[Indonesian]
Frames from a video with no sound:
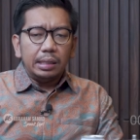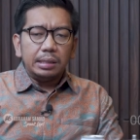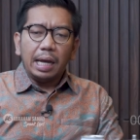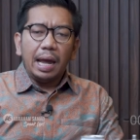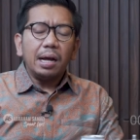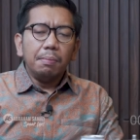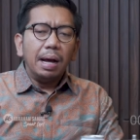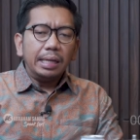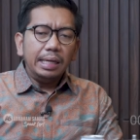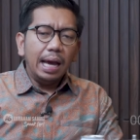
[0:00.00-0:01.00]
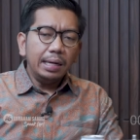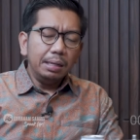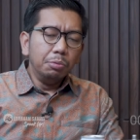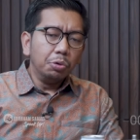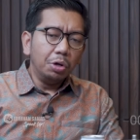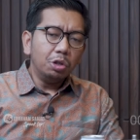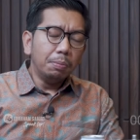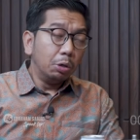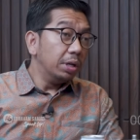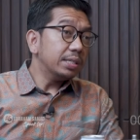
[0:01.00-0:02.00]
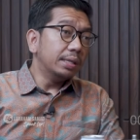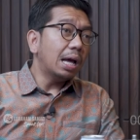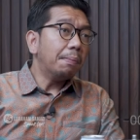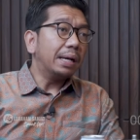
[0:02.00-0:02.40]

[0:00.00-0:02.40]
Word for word: Saya kebagian di buku itu menulis tentang